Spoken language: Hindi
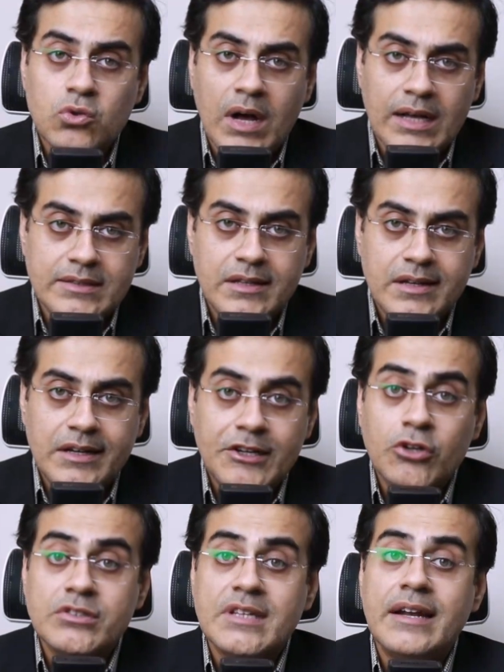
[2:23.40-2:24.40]
को हासिल
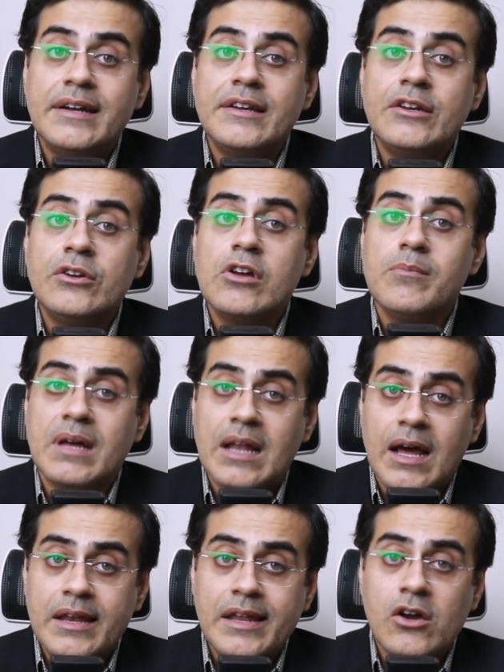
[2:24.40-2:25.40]
करने और सैरोटोनिन को
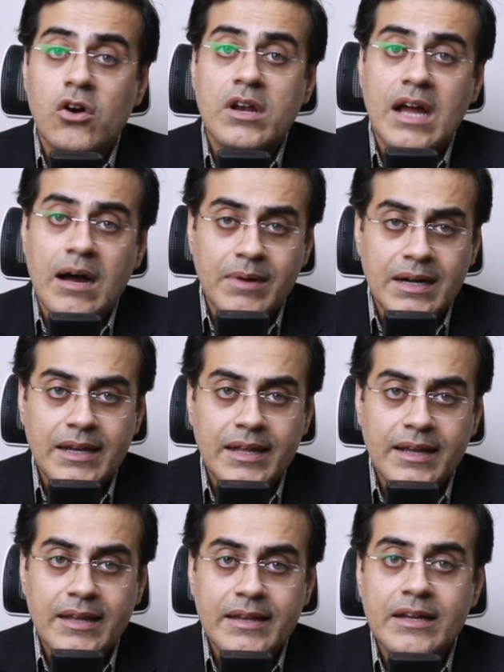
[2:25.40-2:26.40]
बनाने और काम करने
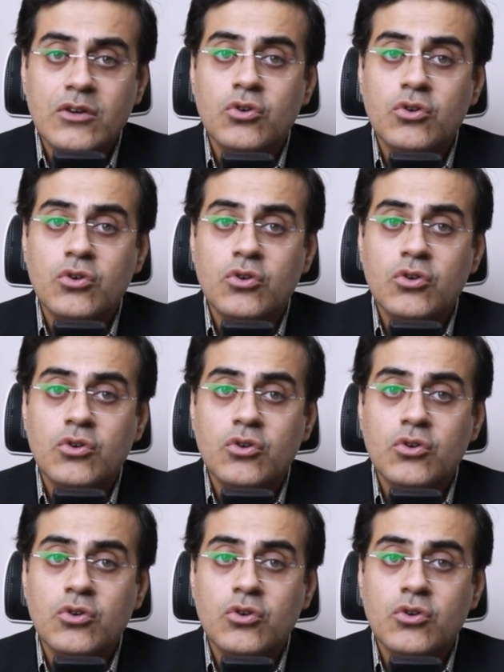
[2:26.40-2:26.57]
के लिए